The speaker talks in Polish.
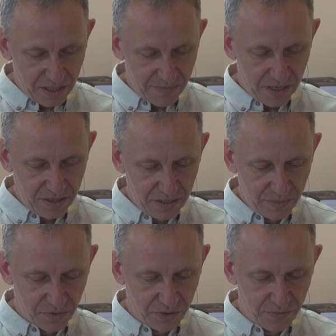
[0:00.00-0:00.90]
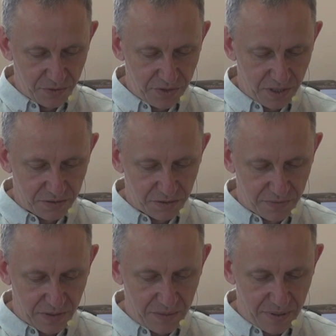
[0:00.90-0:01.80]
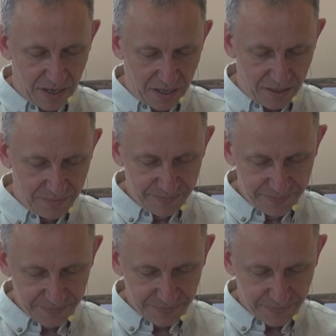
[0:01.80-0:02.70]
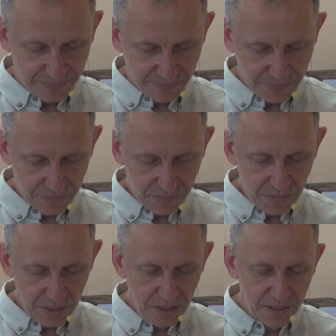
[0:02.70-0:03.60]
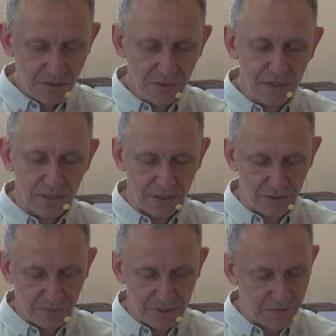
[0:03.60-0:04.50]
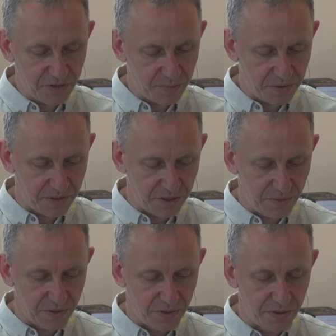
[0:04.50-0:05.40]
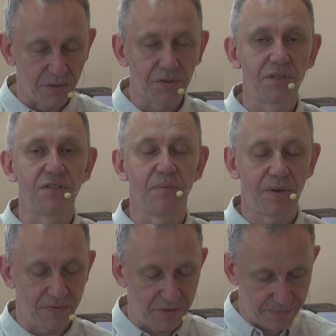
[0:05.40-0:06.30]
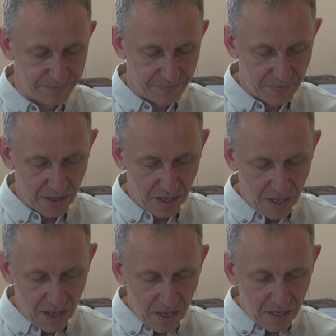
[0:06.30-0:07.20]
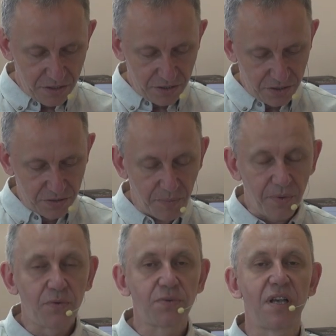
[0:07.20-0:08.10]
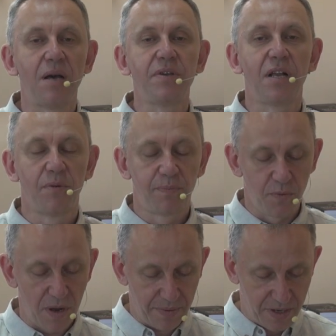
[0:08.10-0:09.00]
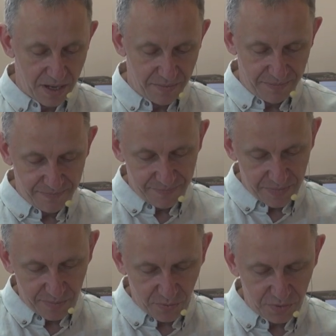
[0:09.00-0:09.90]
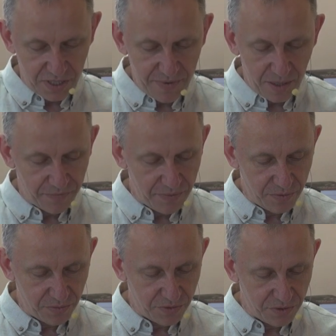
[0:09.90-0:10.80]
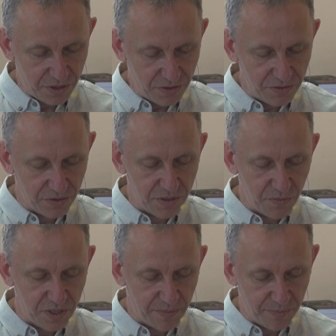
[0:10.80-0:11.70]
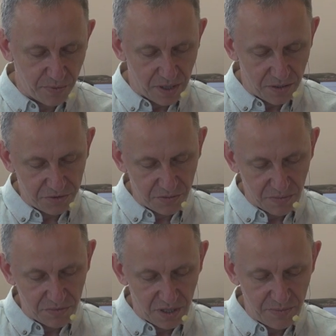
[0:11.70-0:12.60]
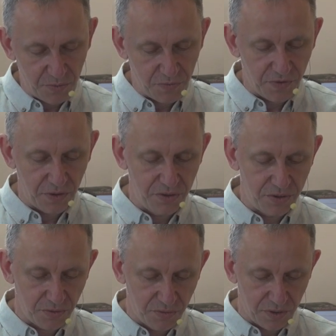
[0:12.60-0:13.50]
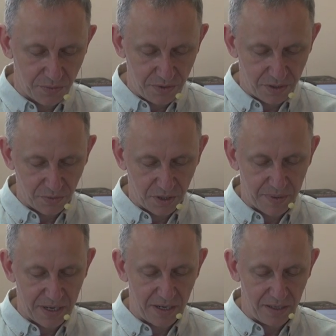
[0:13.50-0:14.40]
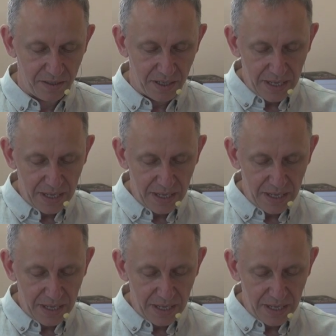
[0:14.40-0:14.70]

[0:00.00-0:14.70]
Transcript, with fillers: nie ma innej możliwości jak stosowanie paralel. Nie sądzę też, by zawsze prowadziły one do odkrycia prawdy. Częściej są pokusami albo pułapkami. Pokusami albowiem trudno się goniącemu za popularnością autorami uwolnić od uroku niektórych paralel,